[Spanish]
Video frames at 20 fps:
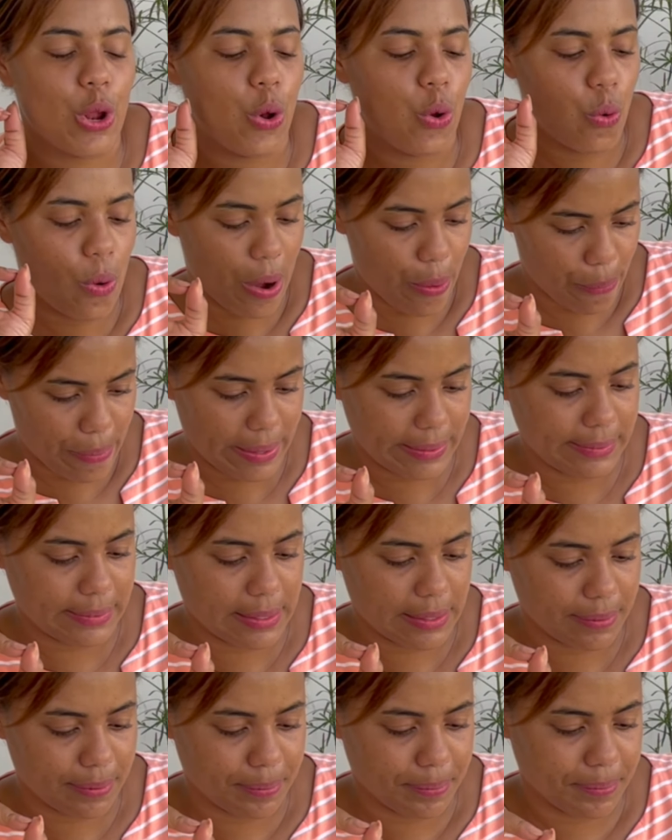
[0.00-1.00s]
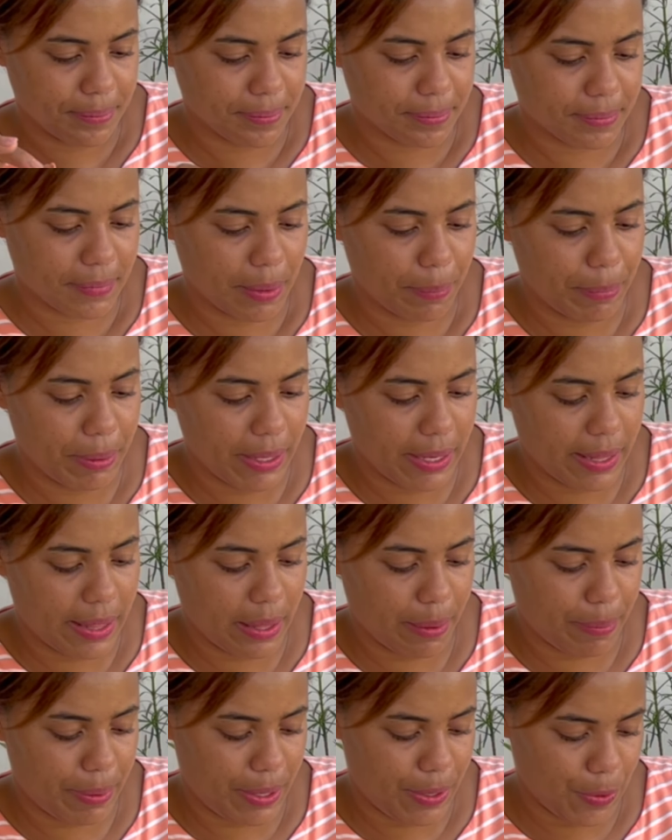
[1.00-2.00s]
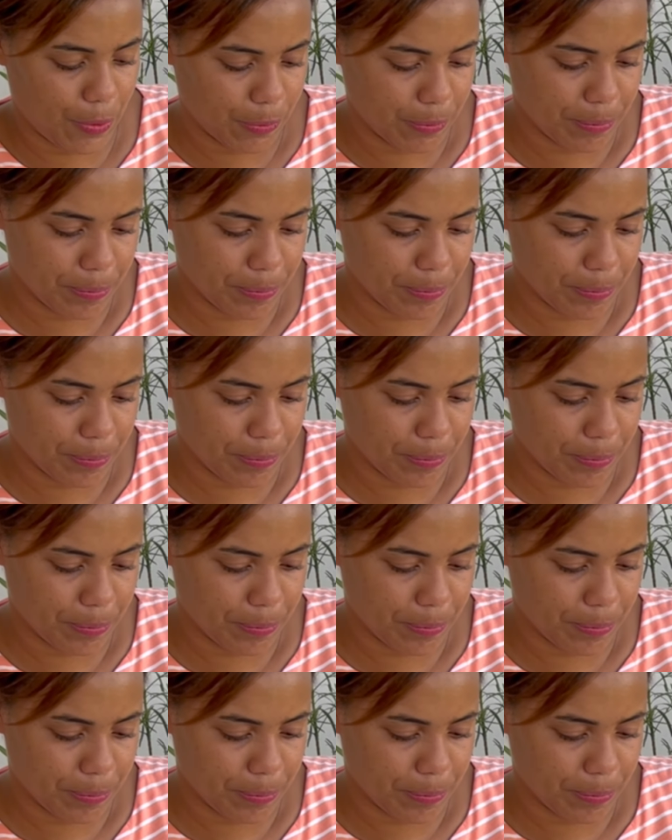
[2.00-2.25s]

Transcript: lo aguantan. Miren qué bello.